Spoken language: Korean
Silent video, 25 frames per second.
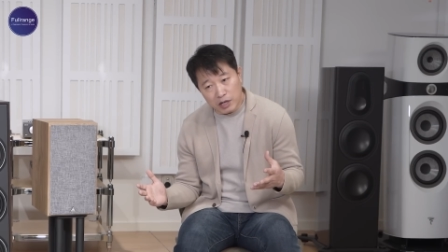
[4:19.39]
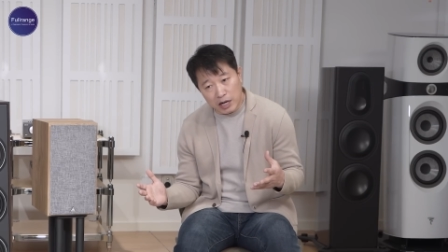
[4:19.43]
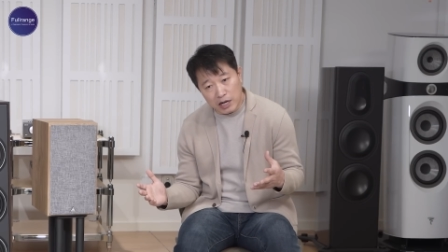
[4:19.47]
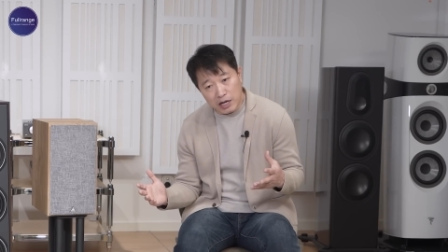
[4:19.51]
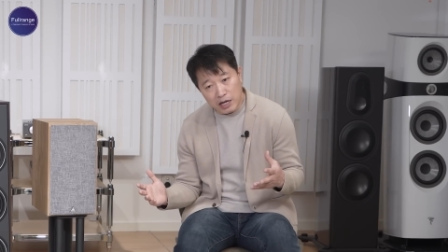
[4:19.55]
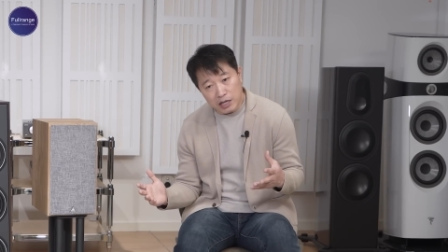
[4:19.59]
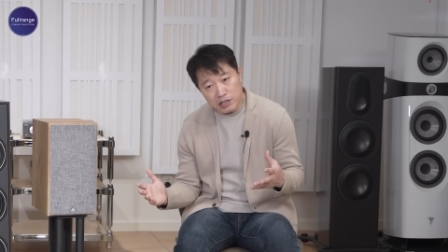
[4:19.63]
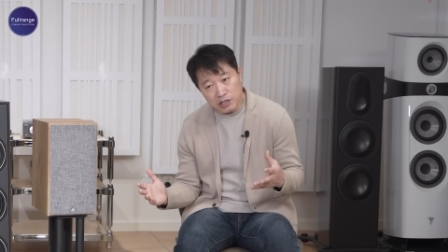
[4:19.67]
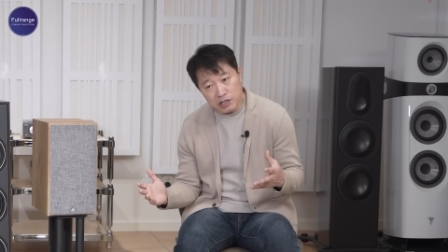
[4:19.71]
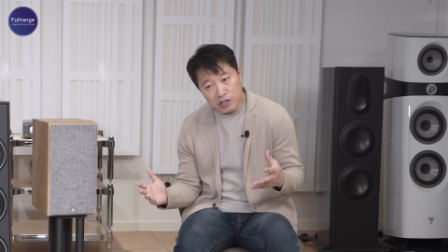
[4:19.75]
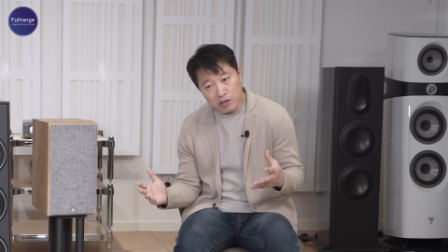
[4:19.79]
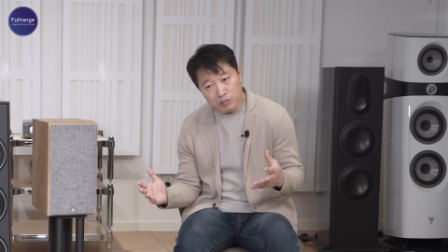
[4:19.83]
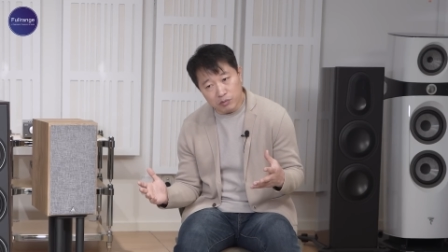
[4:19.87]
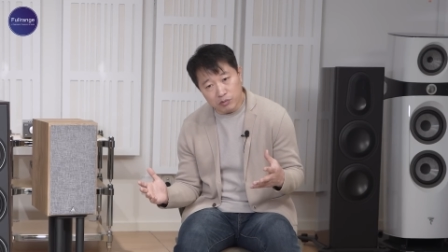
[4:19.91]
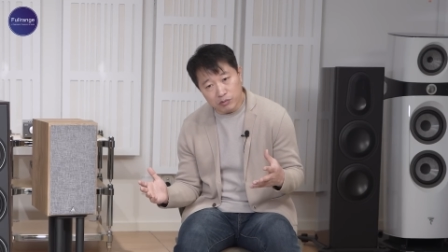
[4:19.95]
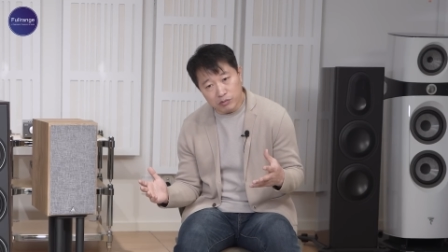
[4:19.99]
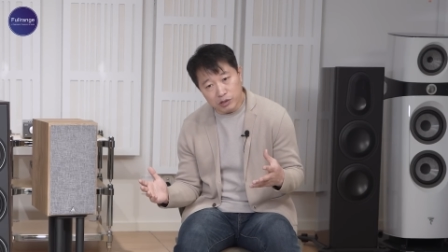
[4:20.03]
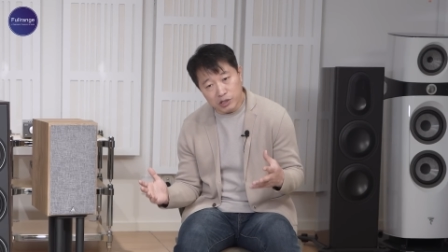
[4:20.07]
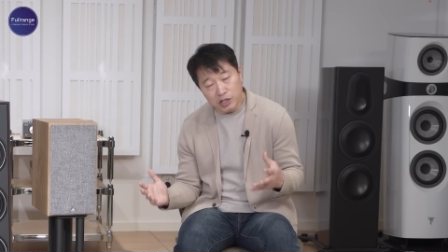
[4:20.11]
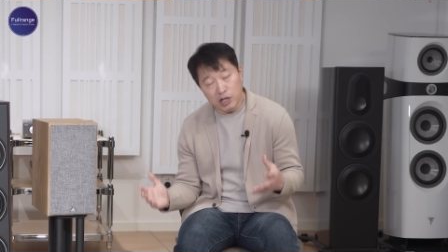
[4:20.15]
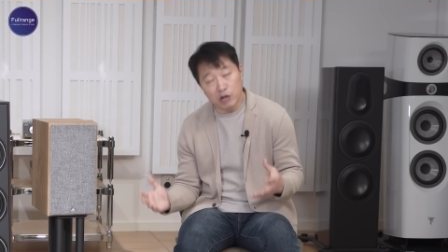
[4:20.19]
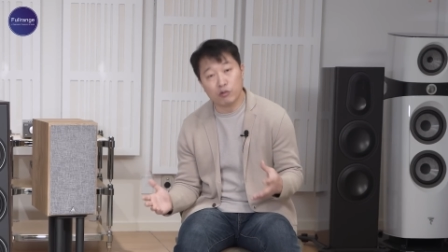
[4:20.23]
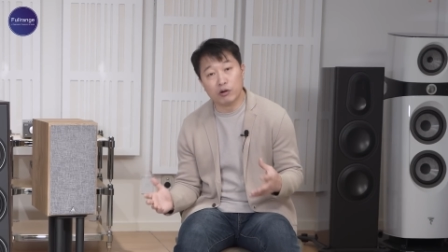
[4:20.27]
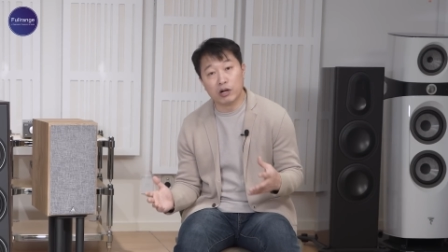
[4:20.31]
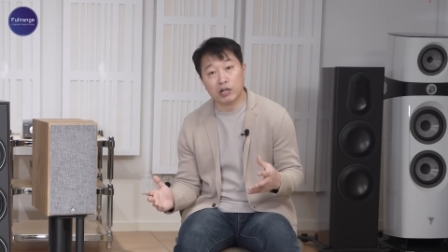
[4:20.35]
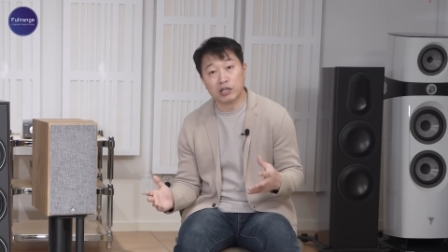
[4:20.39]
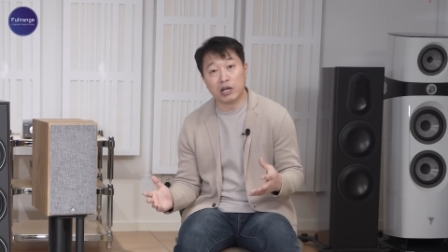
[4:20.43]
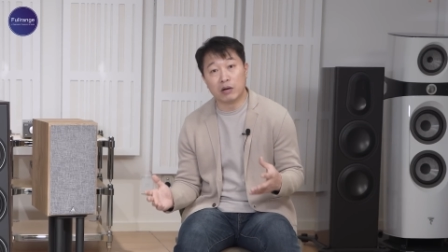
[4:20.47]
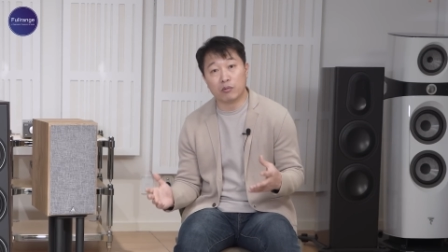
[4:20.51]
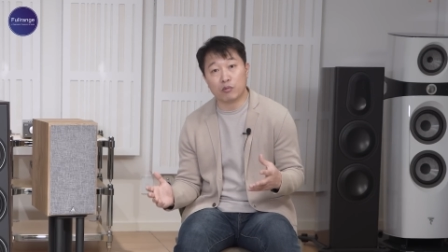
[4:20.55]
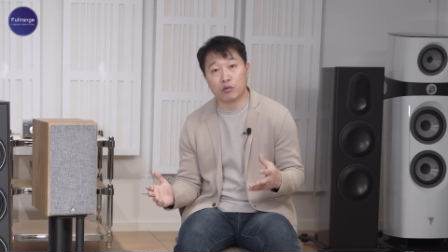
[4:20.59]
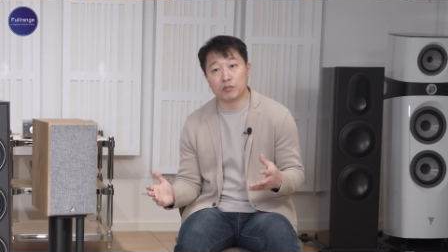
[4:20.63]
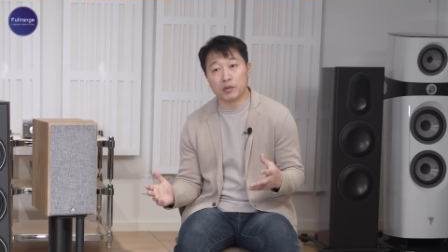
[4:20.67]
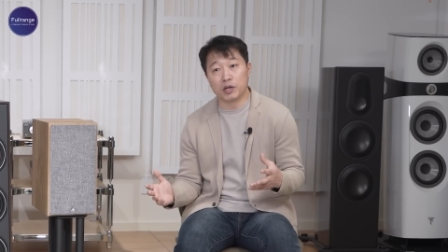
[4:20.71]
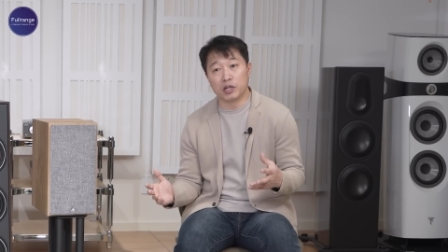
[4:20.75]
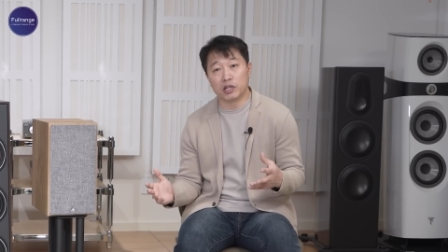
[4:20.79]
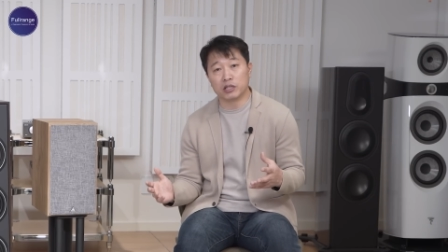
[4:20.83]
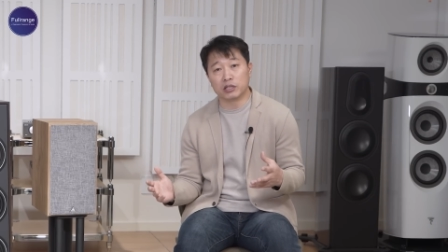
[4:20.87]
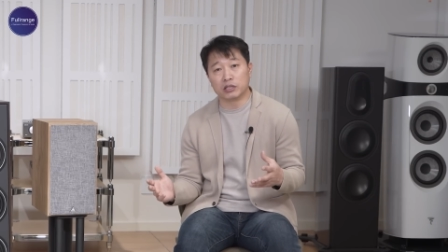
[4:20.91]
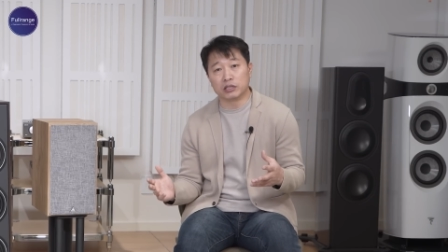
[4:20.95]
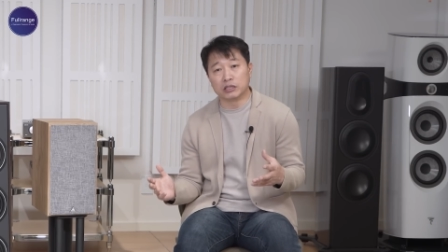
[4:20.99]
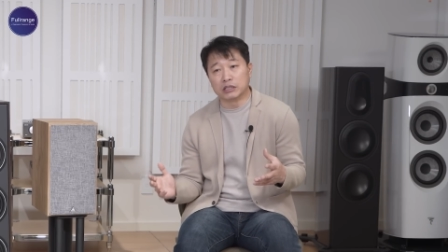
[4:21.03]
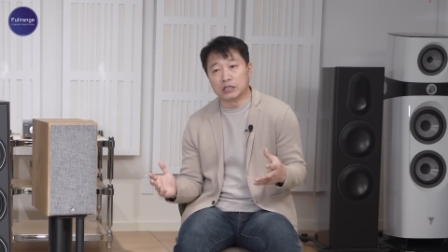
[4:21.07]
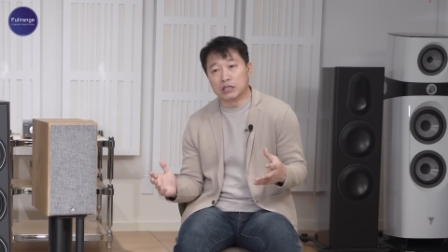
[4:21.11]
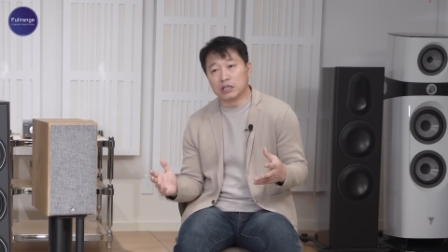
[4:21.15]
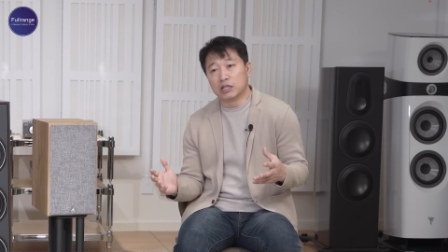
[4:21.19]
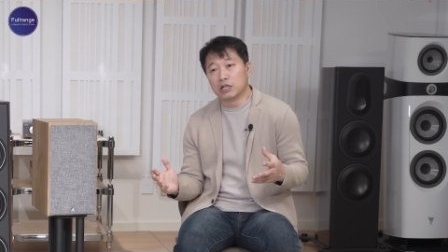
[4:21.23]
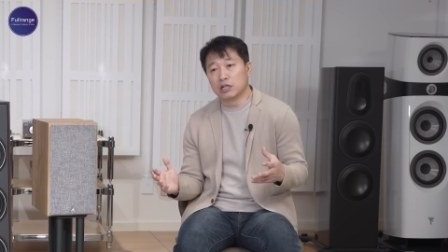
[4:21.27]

한 가지 제품을 사용을 하다 보면은